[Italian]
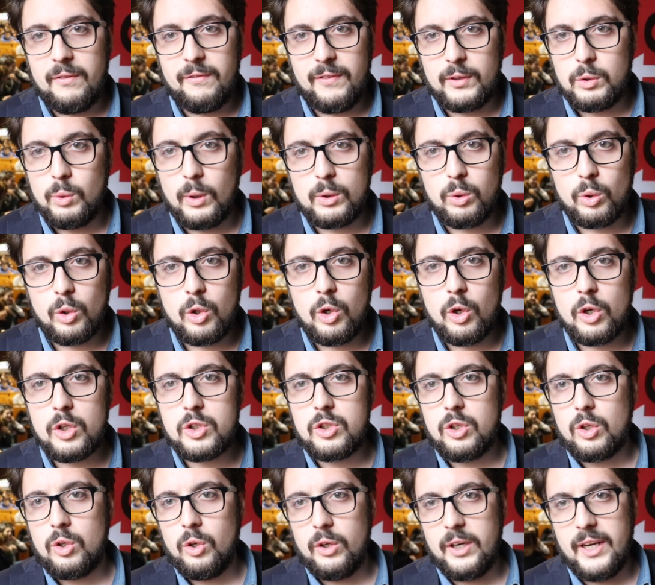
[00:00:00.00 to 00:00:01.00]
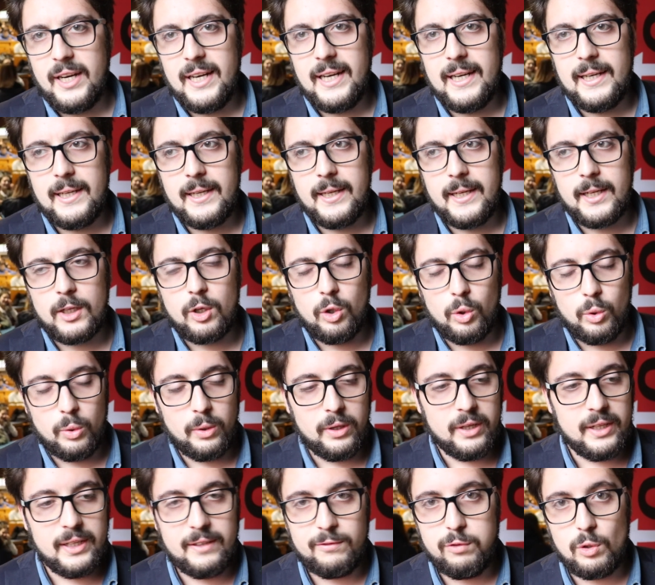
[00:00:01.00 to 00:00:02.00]
effettuato un corso con, il, con
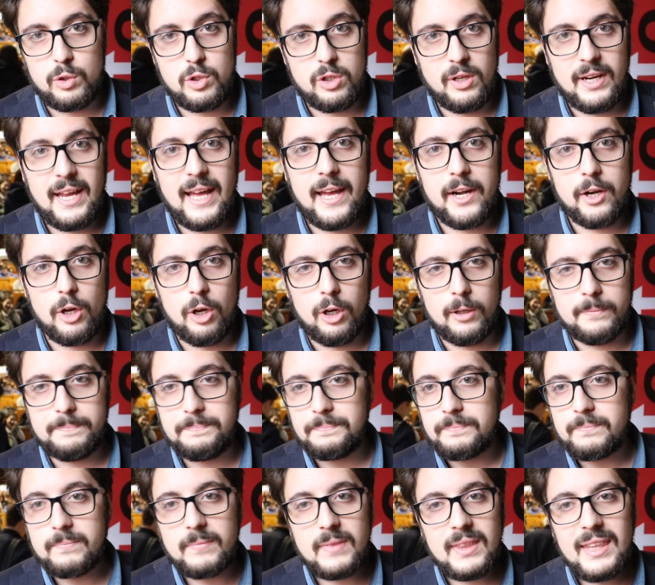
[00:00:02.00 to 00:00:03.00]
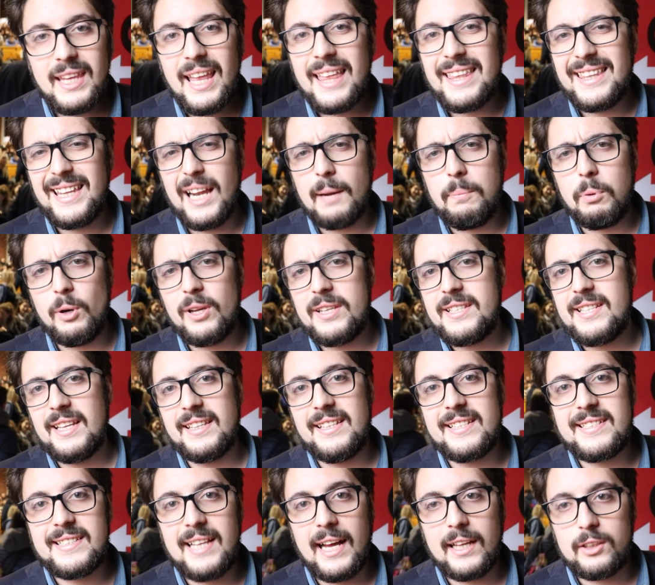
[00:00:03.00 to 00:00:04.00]
un funzionario della
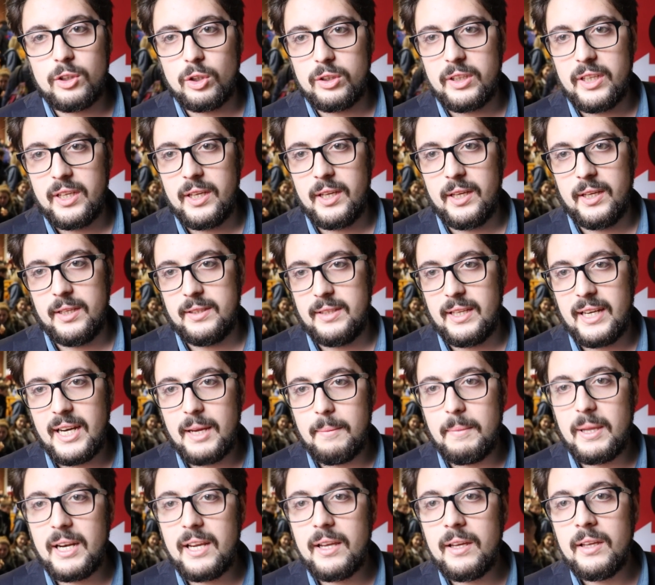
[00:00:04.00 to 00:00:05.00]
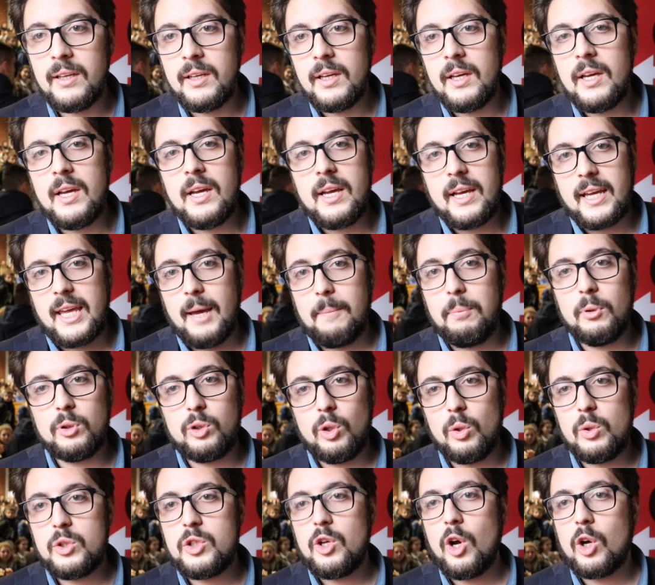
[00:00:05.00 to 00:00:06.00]
Polizia di Stato di, di, Rimini, che
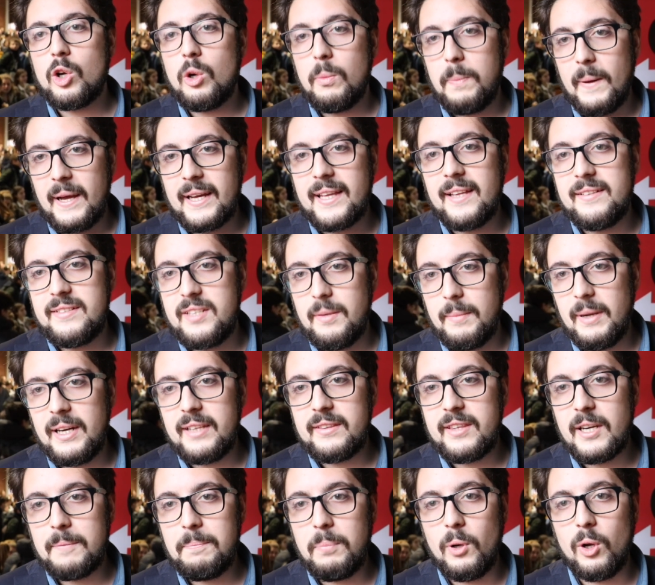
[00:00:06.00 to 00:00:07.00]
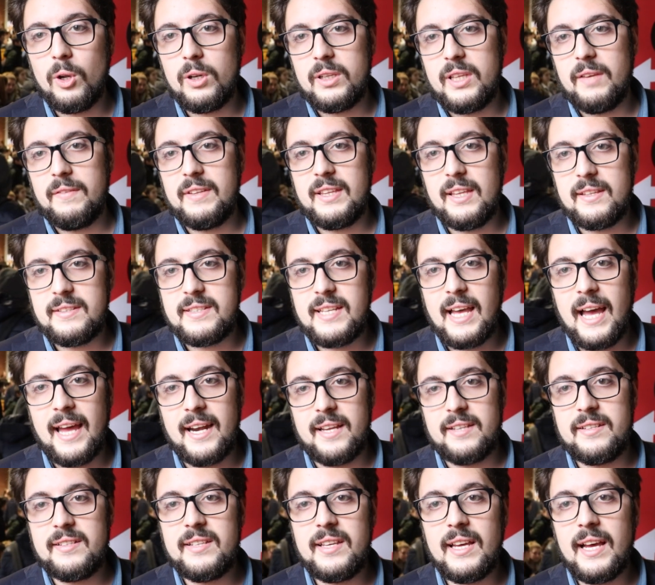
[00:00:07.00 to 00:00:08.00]
appunto lui si occupa anche insieme all'Interpol di
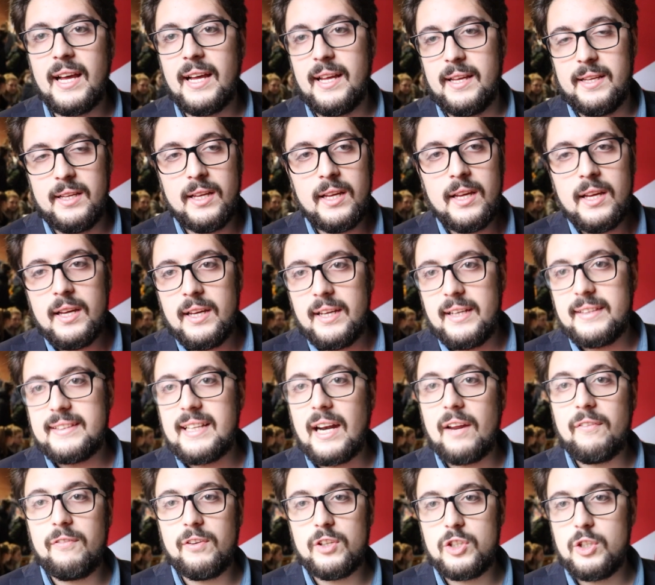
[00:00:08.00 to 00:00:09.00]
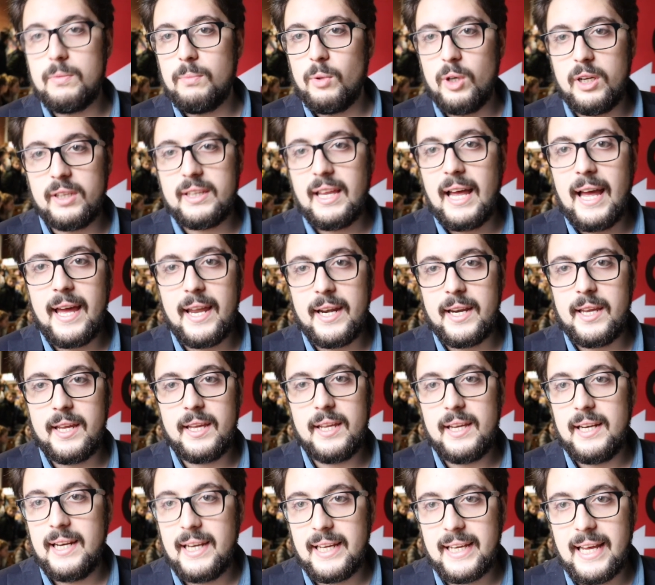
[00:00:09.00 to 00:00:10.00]
evidenziare sia i traffici
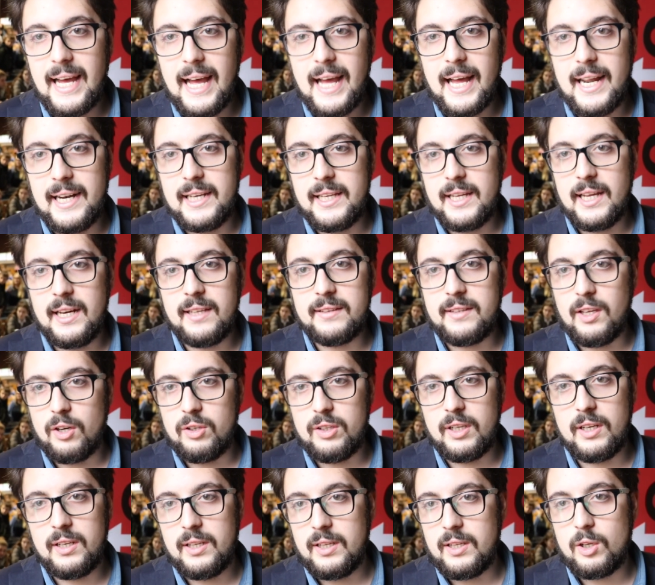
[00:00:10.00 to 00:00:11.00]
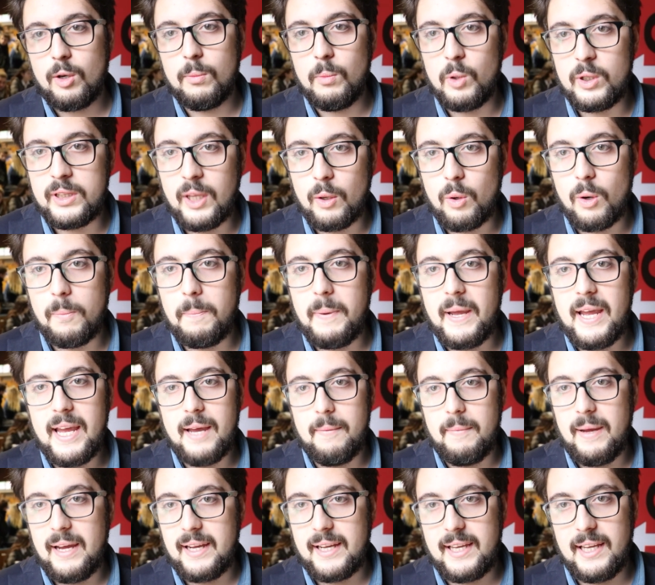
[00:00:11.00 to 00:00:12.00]
monetari illegali all'interno della comunità
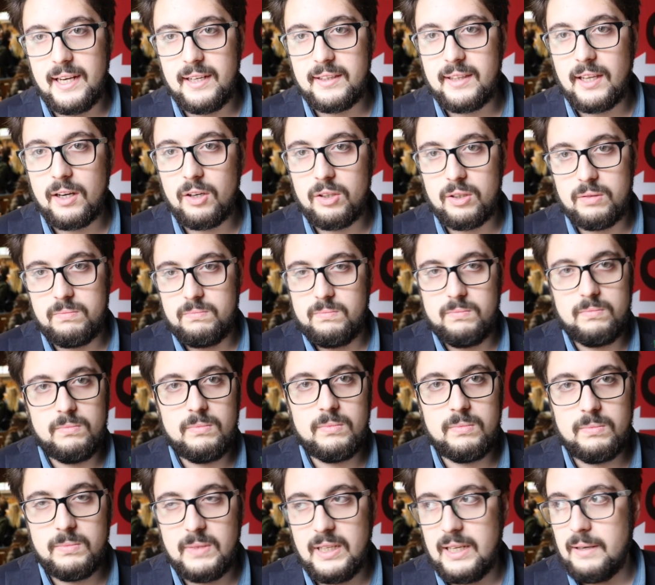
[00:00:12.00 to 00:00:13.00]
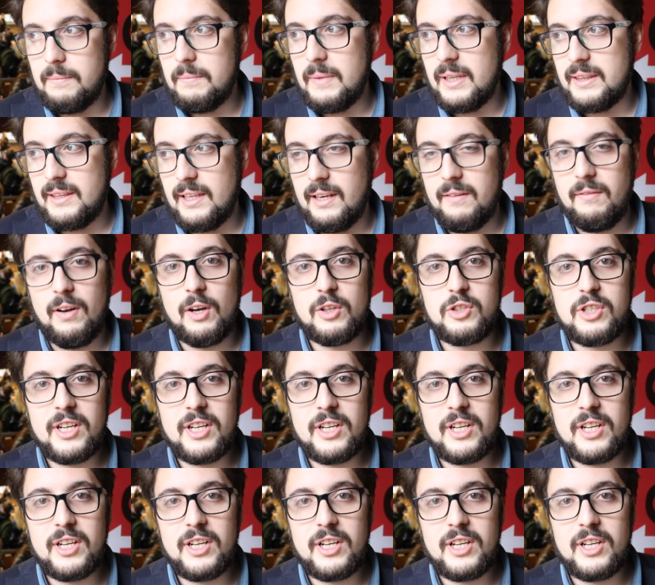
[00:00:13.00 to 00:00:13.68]
europea ma anche all'interno dell'ambiente a livello